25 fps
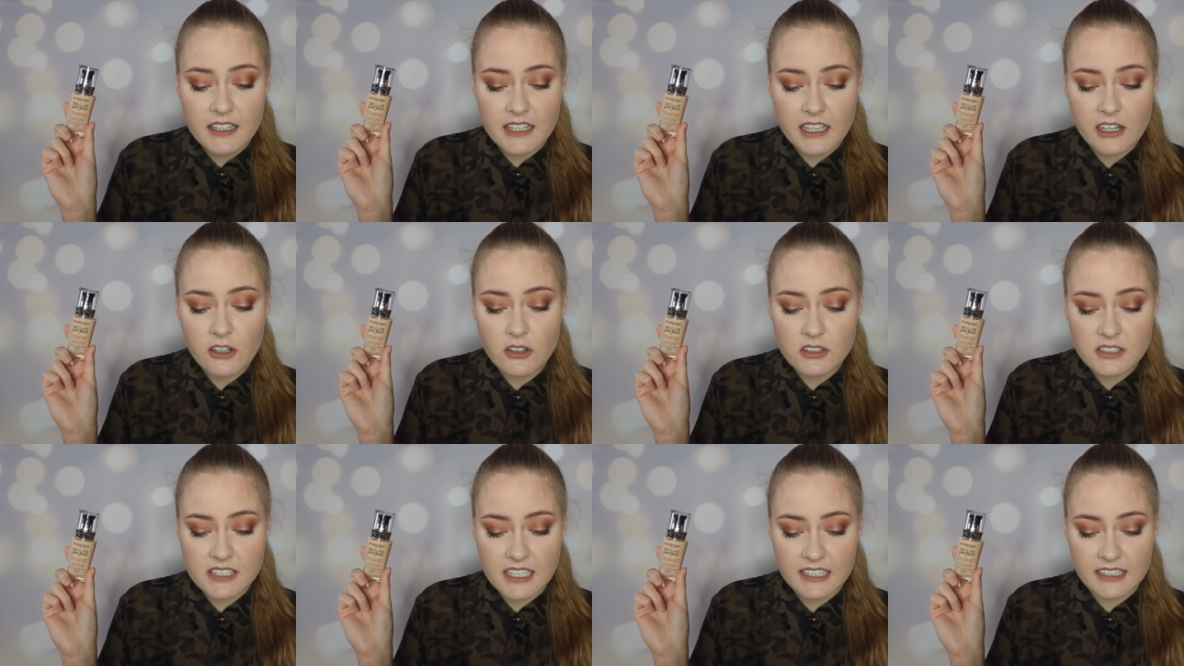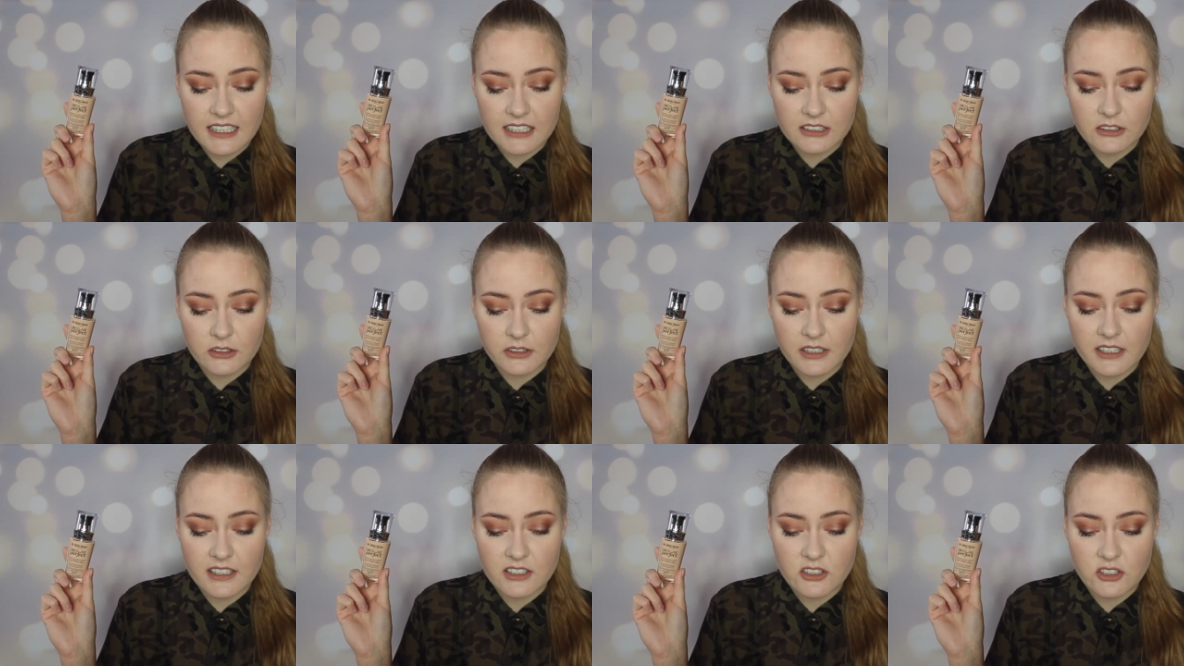Jego cena
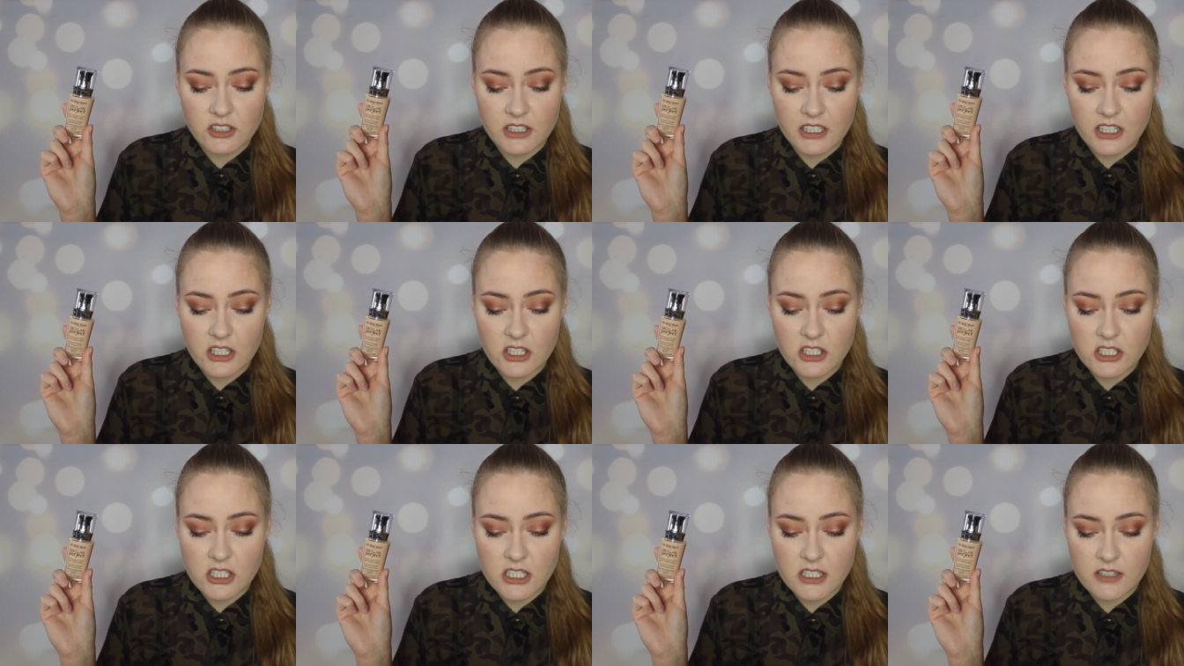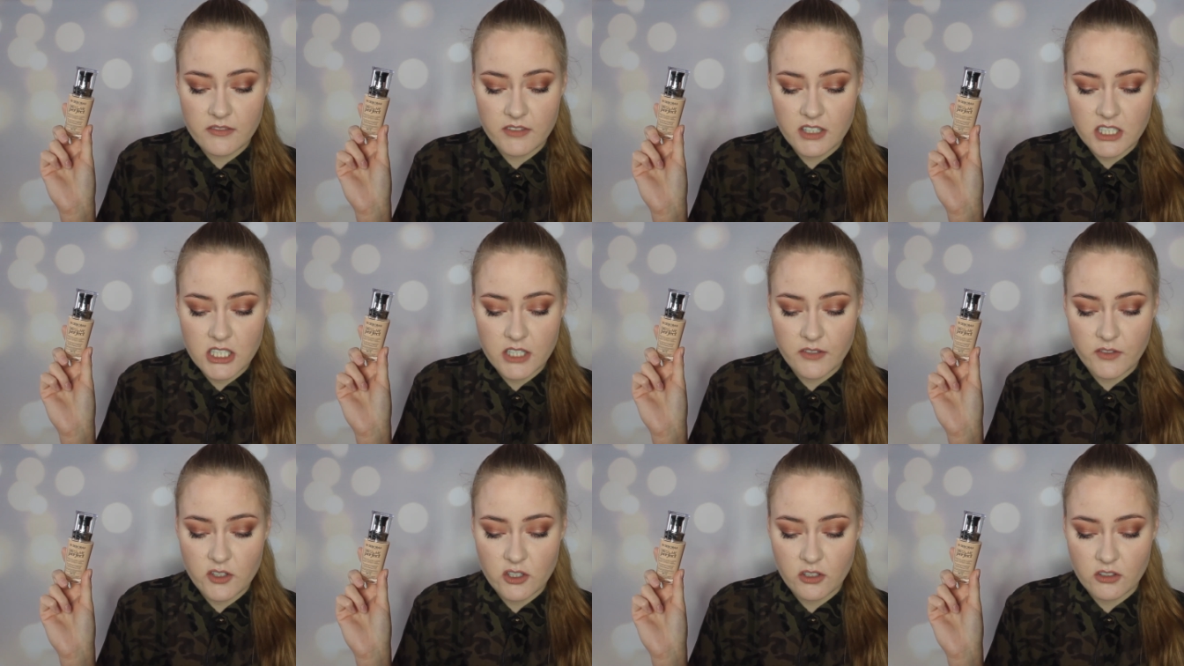to jest
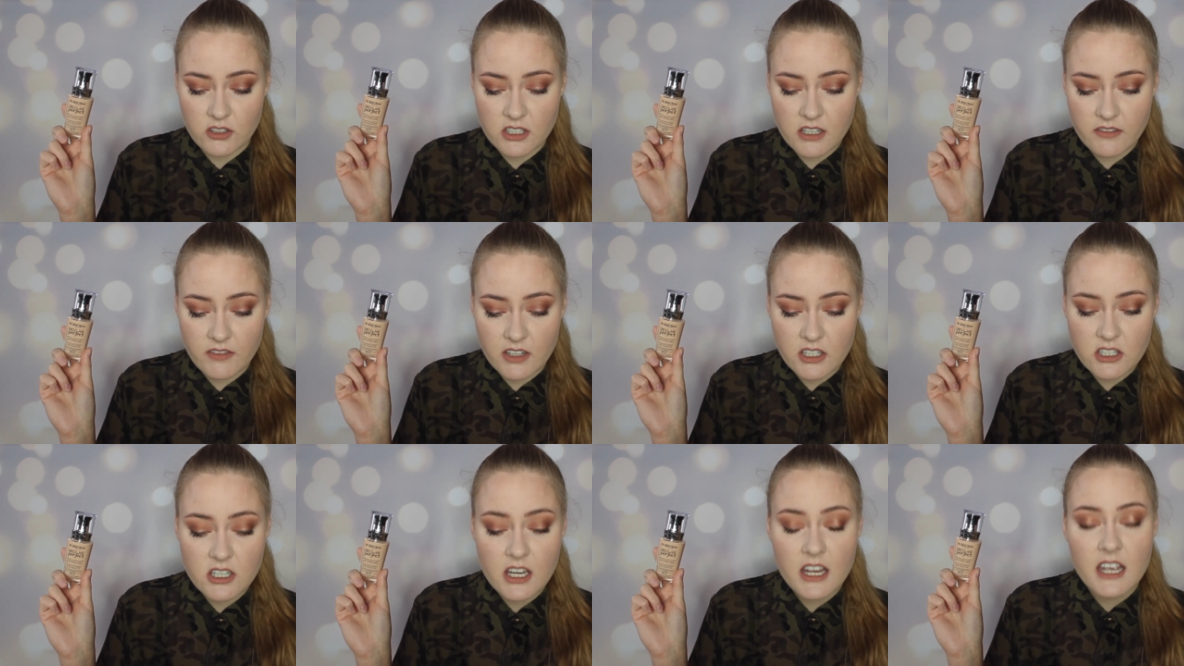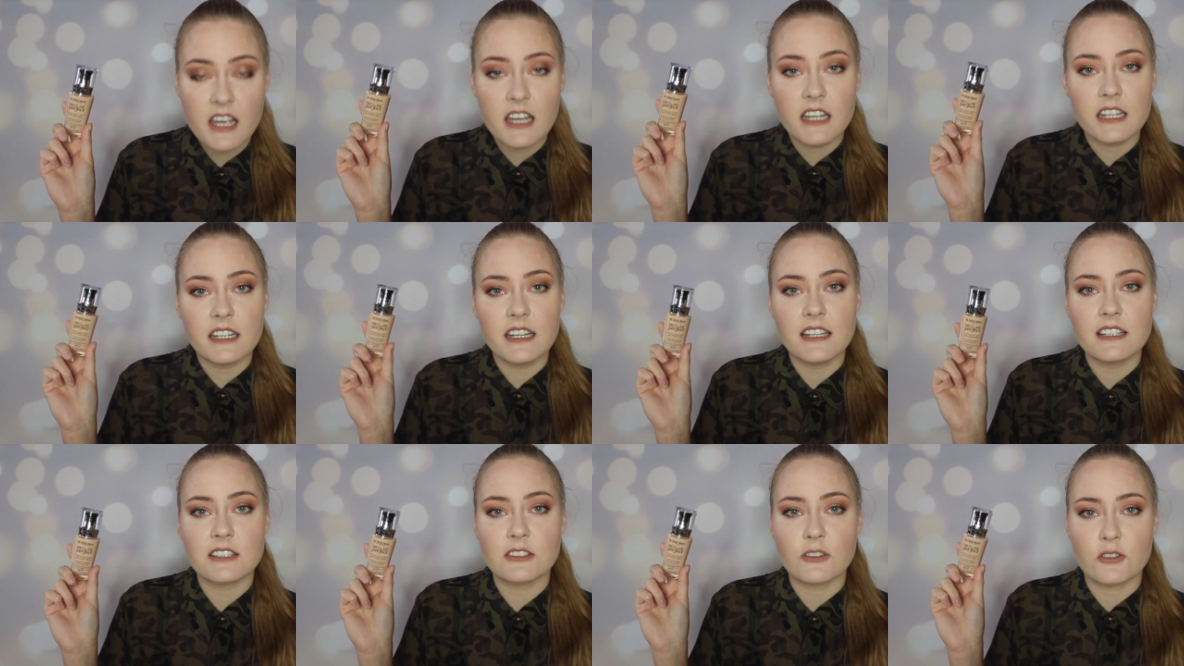49,99
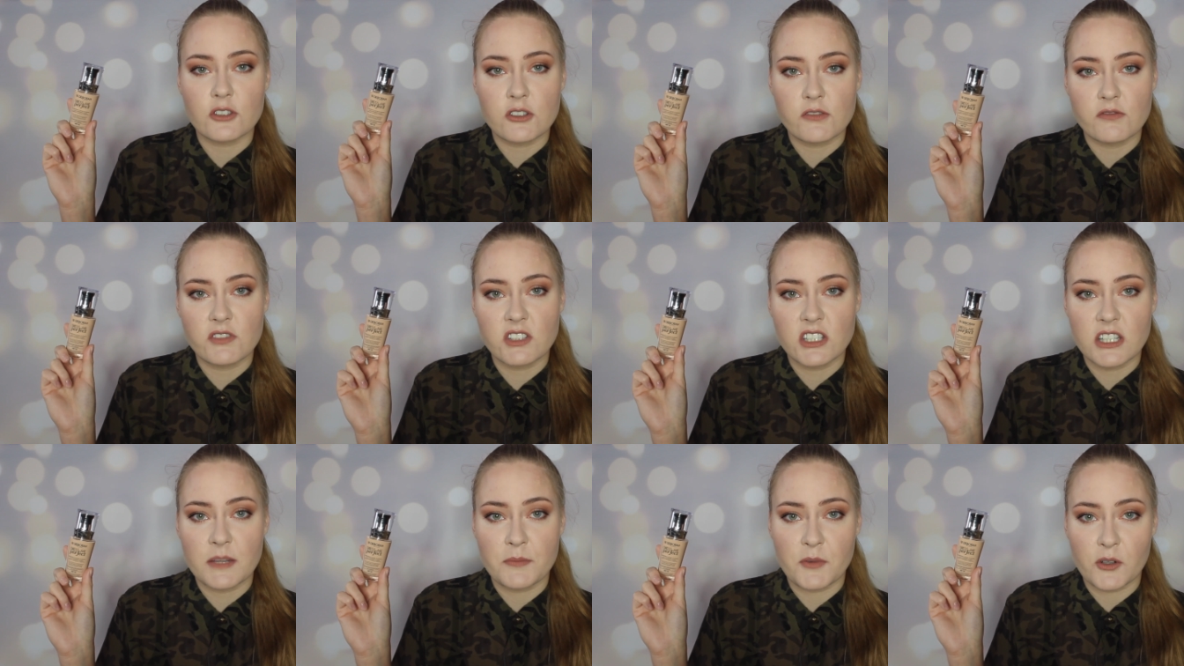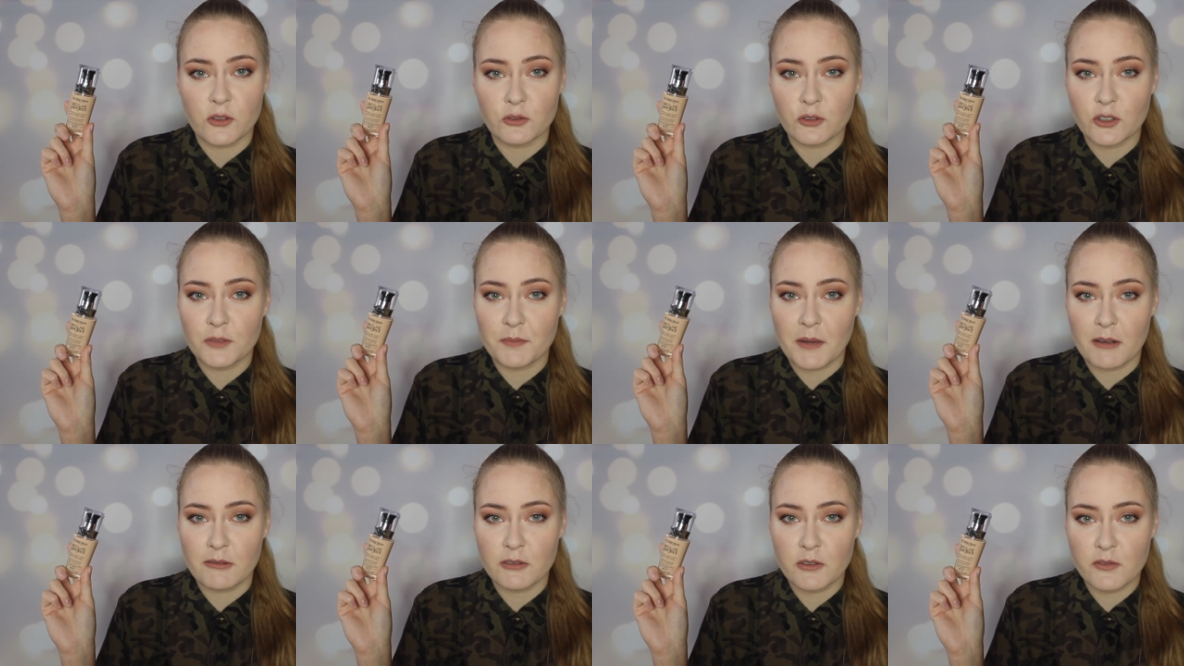i jest to oczywiście
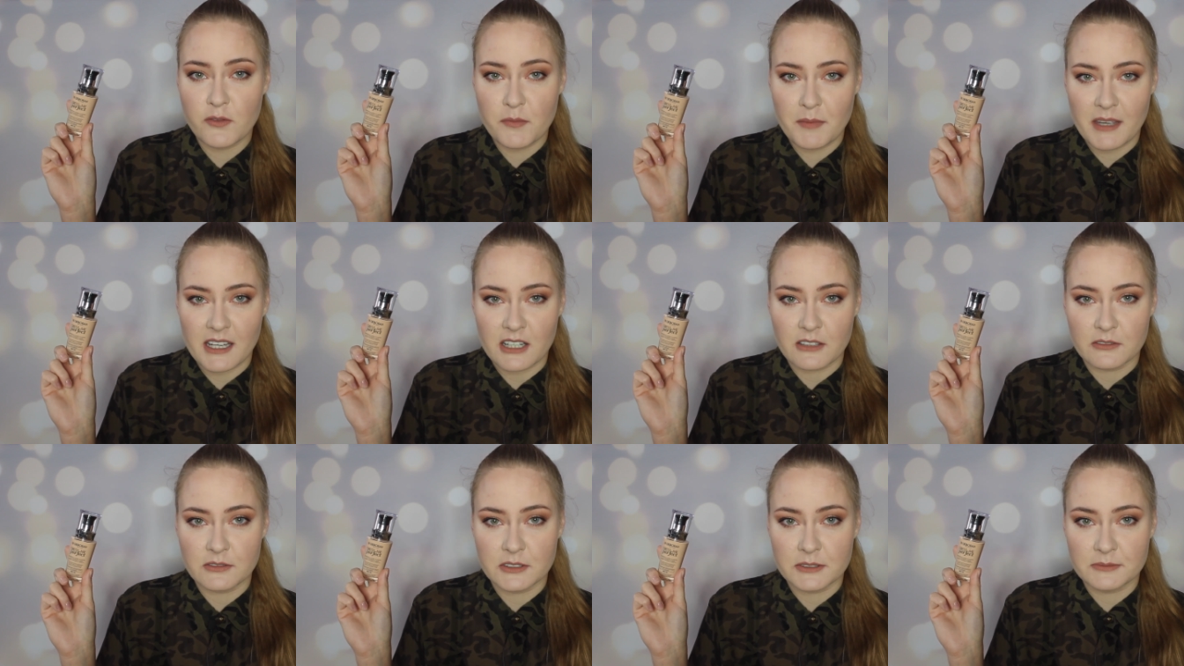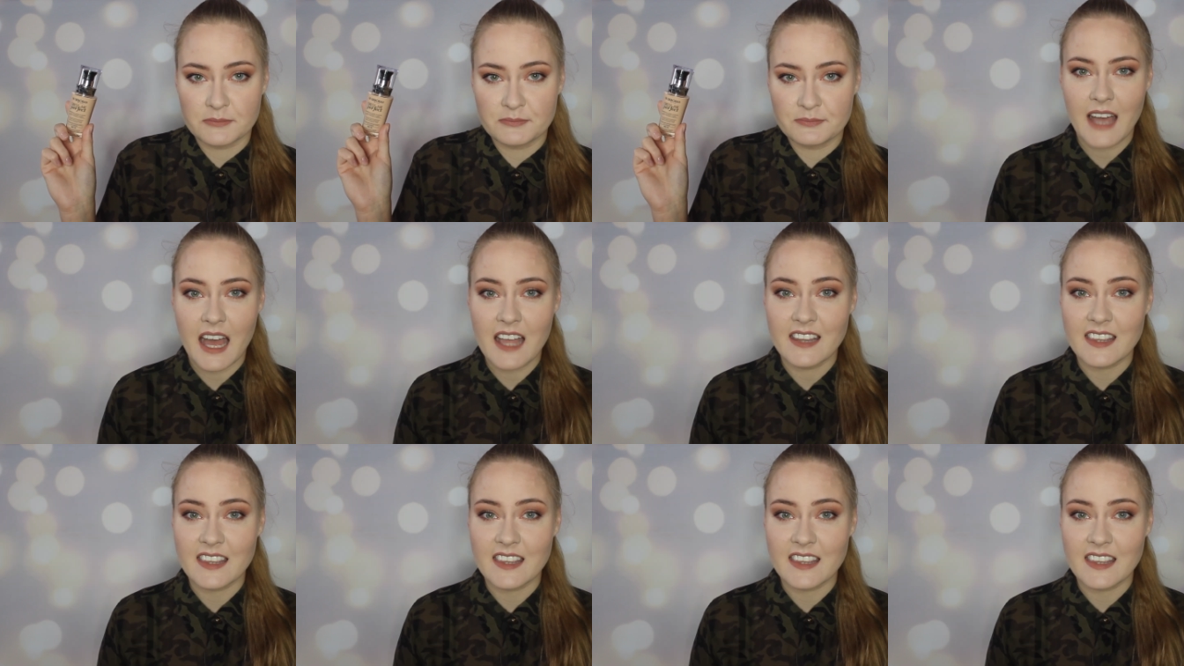produkt pełnowymiarowy.